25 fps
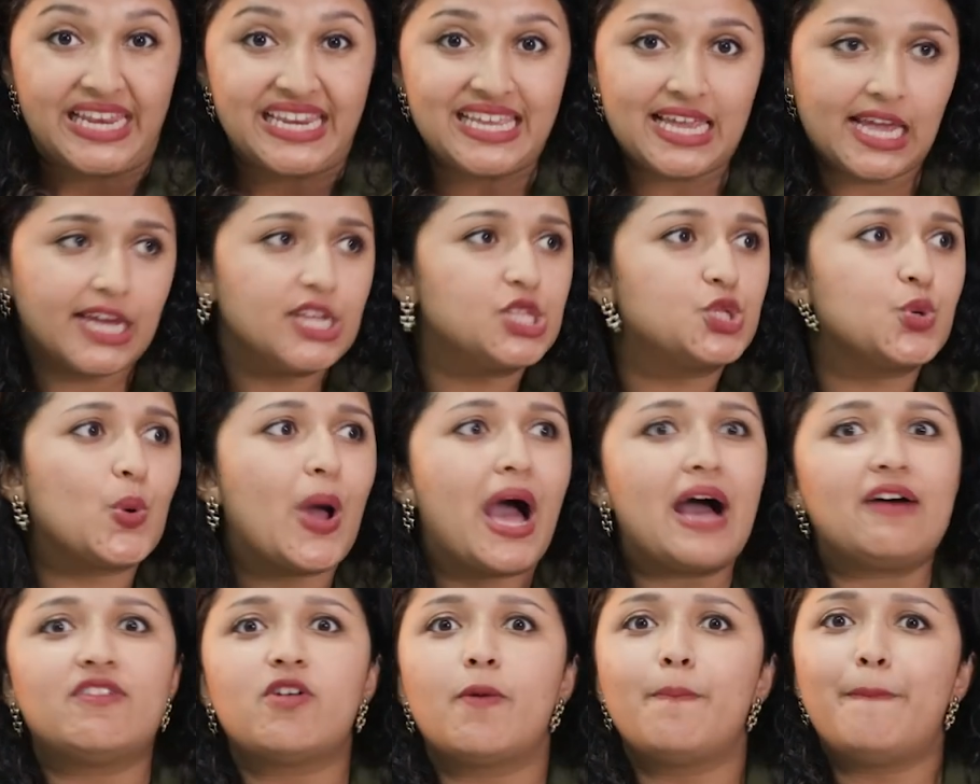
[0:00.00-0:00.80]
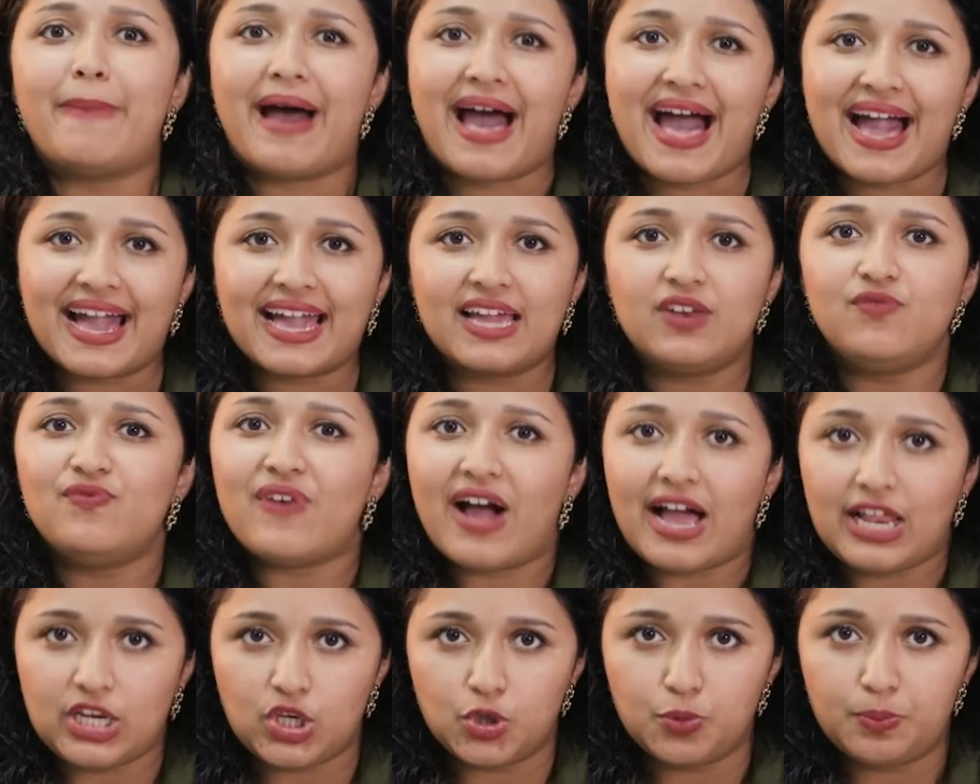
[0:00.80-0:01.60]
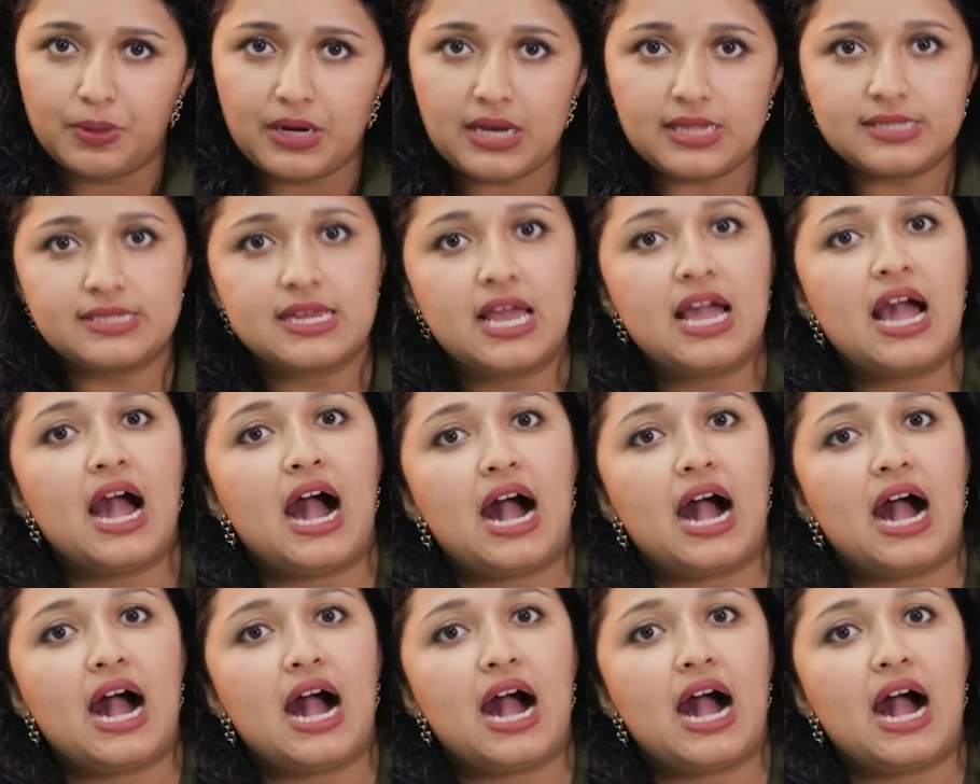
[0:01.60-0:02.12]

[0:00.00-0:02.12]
இன்கேஸ் யூ ஹாவ் அ பேக் அண்ட் வேல்யூபிள்ஸ்